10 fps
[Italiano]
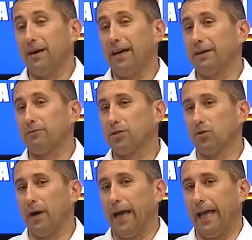ma questo
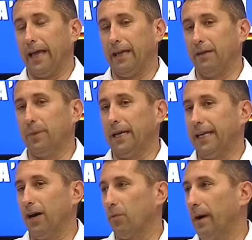qua è in
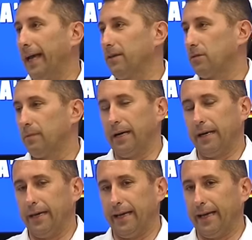balia ormai, insomma,
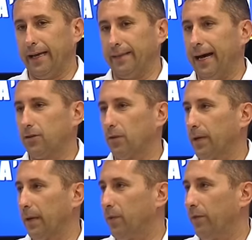è andato
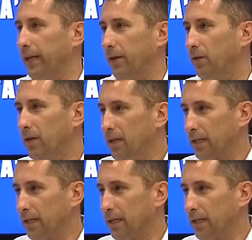perché poverino,